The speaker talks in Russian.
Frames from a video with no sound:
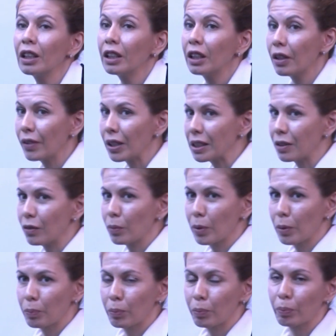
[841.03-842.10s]
Давайте я
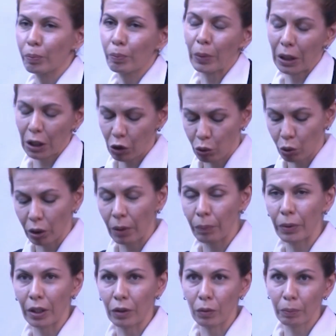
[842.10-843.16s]
вам покажу на
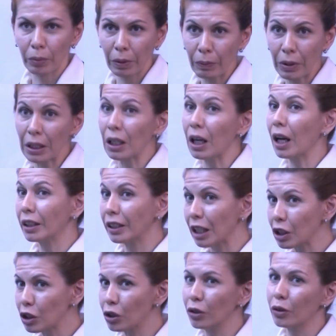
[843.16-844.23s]
первом примере, а
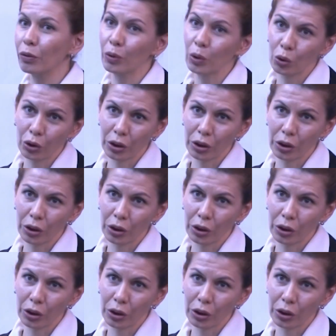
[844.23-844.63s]
дальше вы уже